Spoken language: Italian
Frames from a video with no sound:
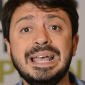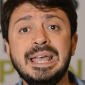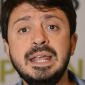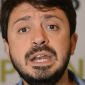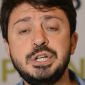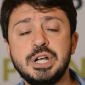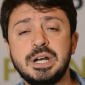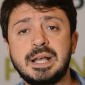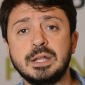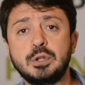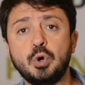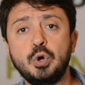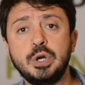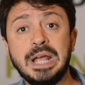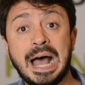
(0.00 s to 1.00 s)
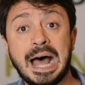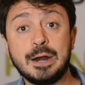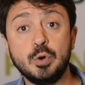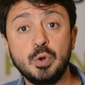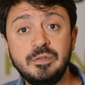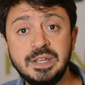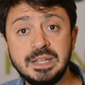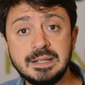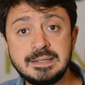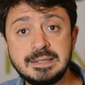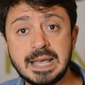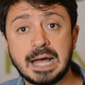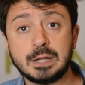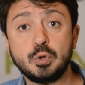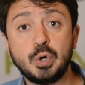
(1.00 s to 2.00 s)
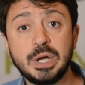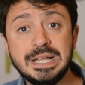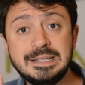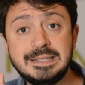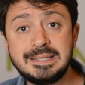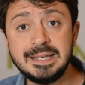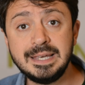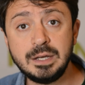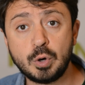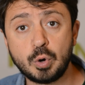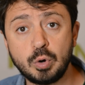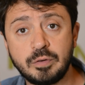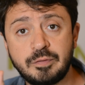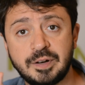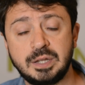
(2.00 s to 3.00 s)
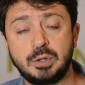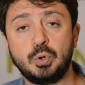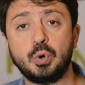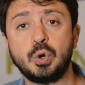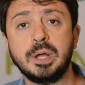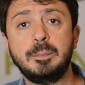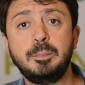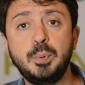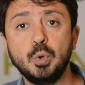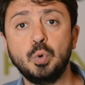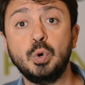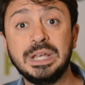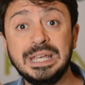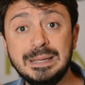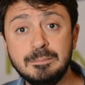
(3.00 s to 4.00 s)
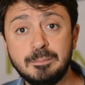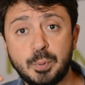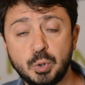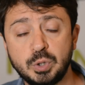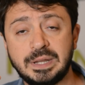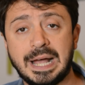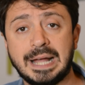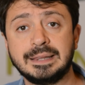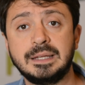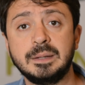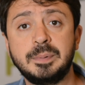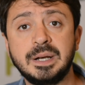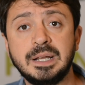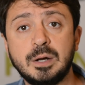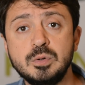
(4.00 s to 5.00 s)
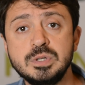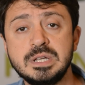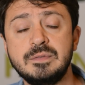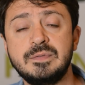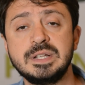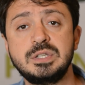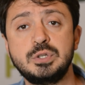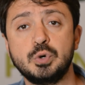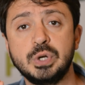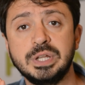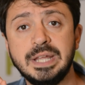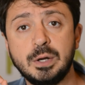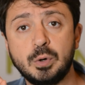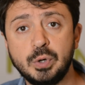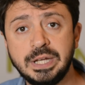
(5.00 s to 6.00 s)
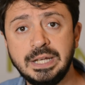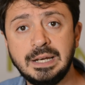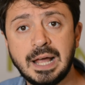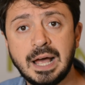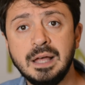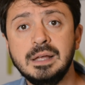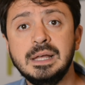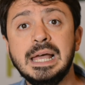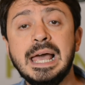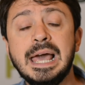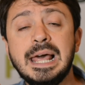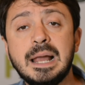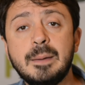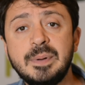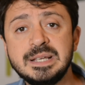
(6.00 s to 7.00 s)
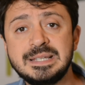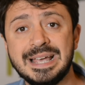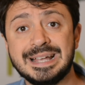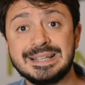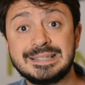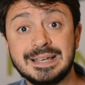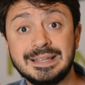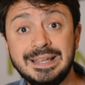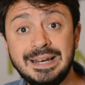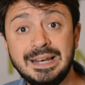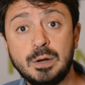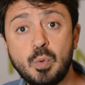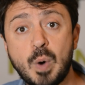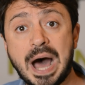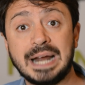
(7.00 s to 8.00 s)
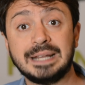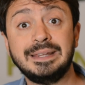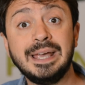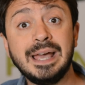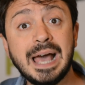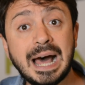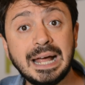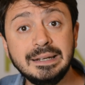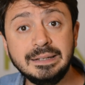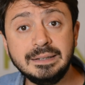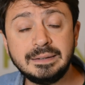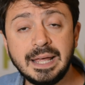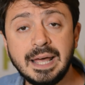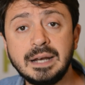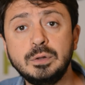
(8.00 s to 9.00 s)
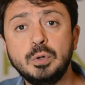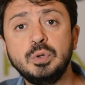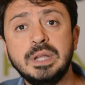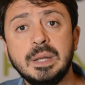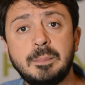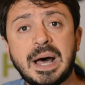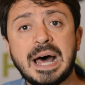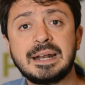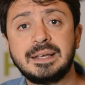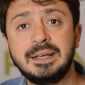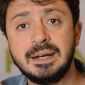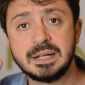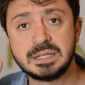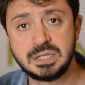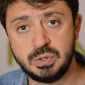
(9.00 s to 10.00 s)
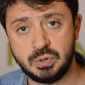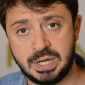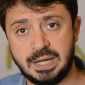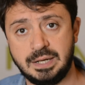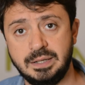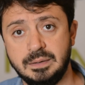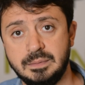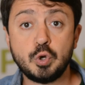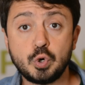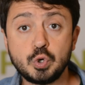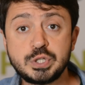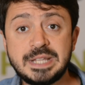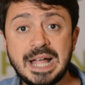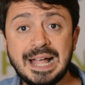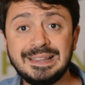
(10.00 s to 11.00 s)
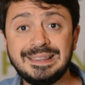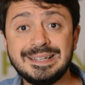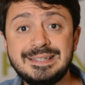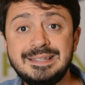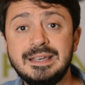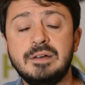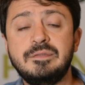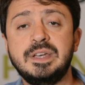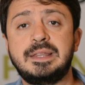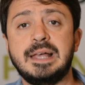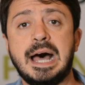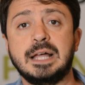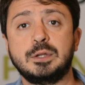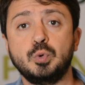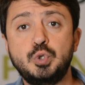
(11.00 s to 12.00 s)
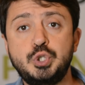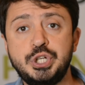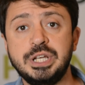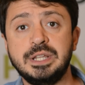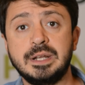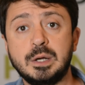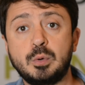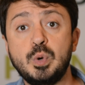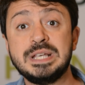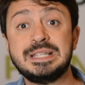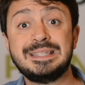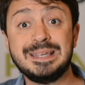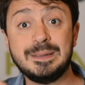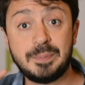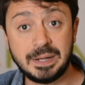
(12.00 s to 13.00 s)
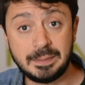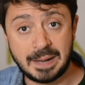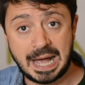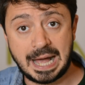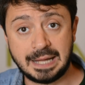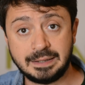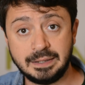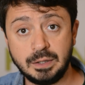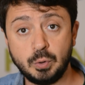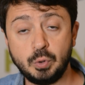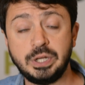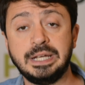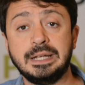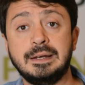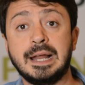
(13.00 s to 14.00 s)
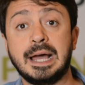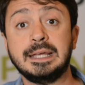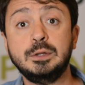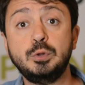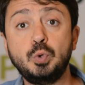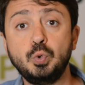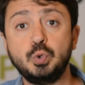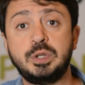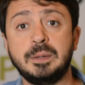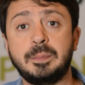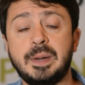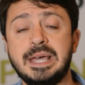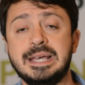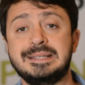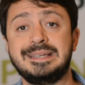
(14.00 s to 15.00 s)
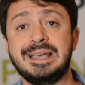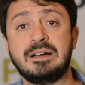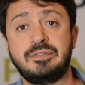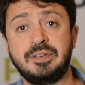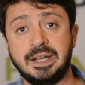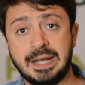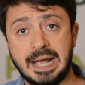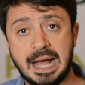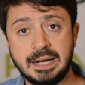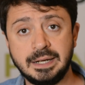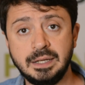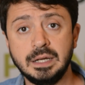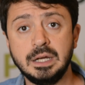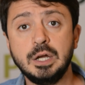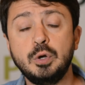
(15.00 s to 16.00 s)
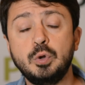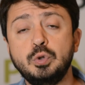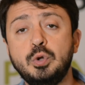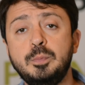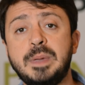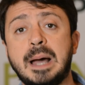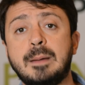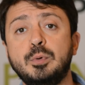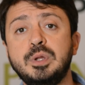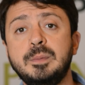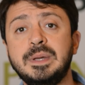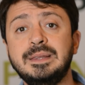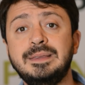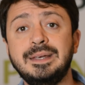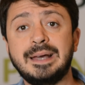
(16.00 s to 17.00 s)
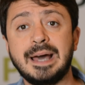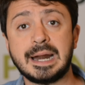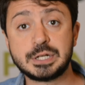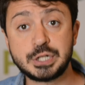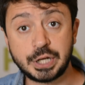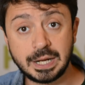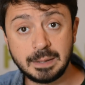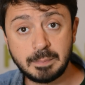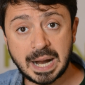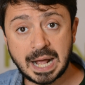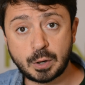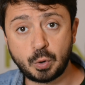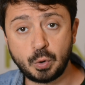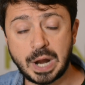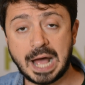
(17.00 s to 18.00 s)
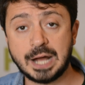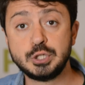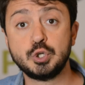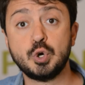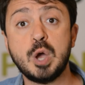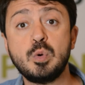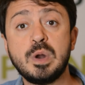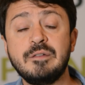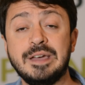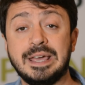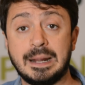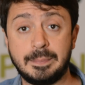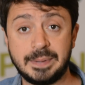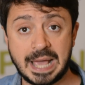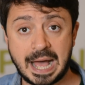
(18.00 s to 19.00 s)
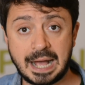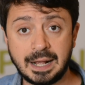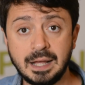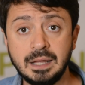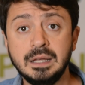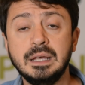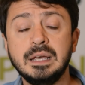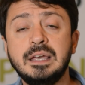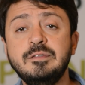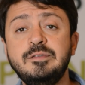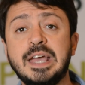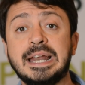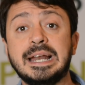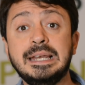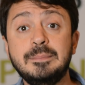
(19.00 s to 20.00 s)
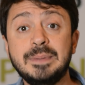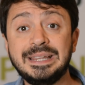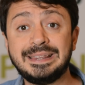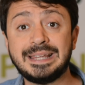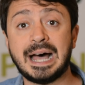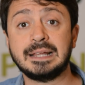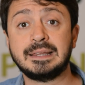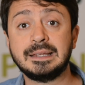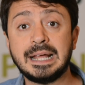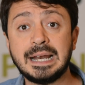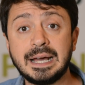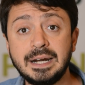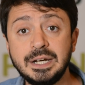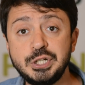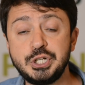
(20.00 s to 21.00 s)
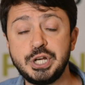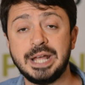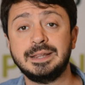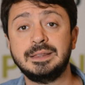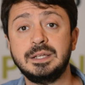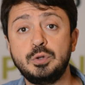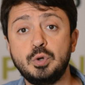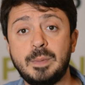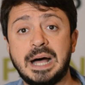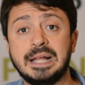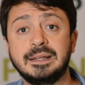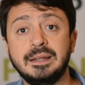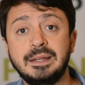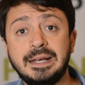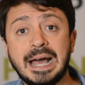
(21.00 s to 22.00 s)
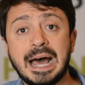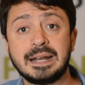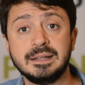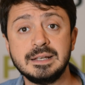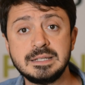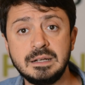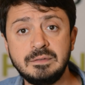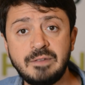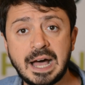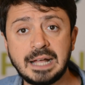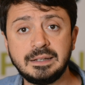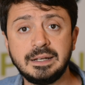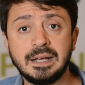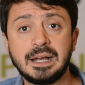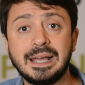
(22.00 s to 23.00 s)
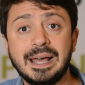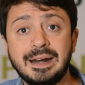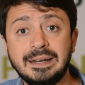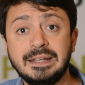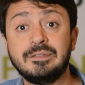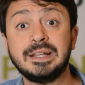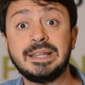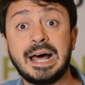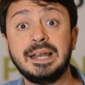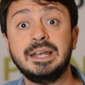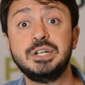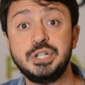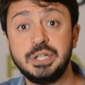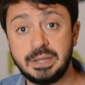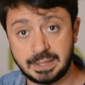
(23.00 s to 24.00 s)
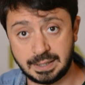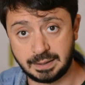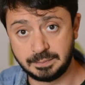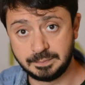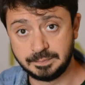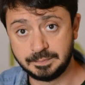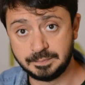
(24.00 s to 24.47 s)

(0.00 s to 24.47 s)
I ricercatori hanno evidenziato che il singolo fattore più importante per la conservazione dei gorilla è la presenza delle guardie all'interno dei parchi nazionali. Nonostante sia vietato uccidere questi primati gorilla in tutti i paesi africani, non dobbiamo dimenticarci che il bracconaggio è una vera piaga che viene alimentata dalla crescente domanda di carne selvatica che arriva dalle città